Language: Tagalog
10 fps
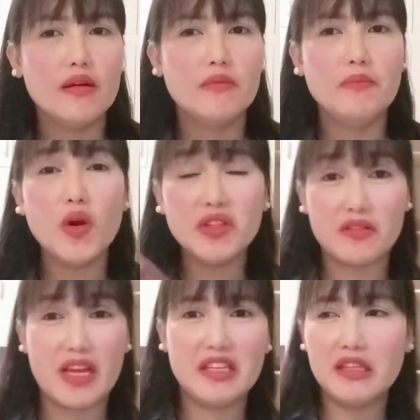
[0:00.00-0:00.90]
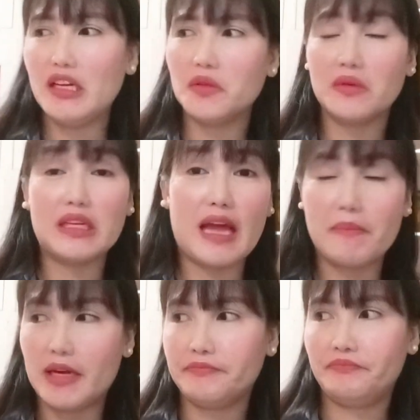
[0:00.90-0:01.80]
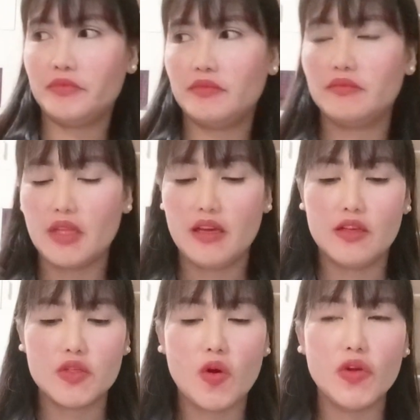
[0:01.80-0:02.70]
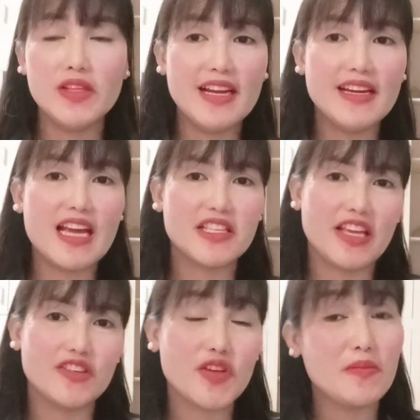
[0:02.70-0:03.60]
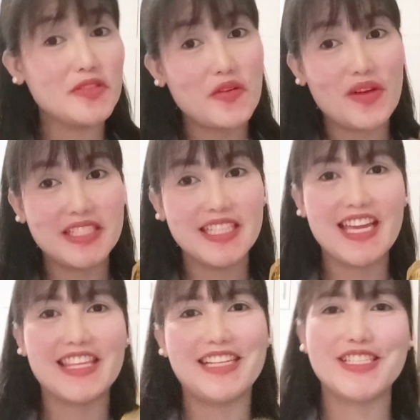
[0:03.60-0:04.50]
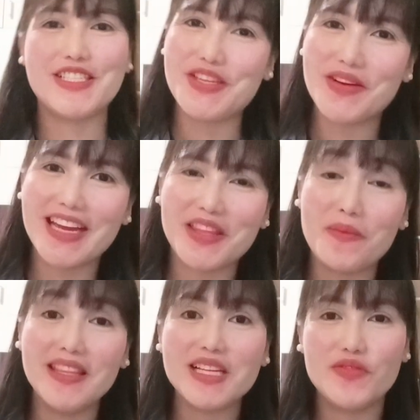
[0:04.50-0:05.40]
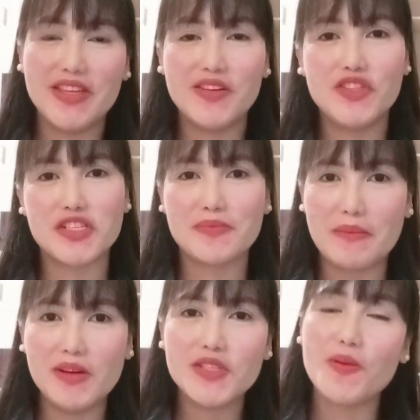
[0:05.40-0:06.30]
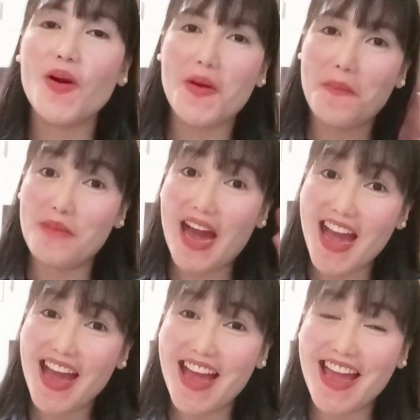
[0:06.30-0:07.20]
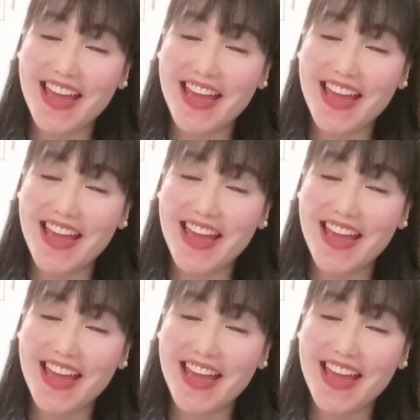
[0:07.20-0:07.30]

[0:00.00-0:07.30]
moderate, hindi ganun katapang. So, yun lang guys. Thank you so much for watching and I'll see you again on my next video. Just mabalis po. Bye!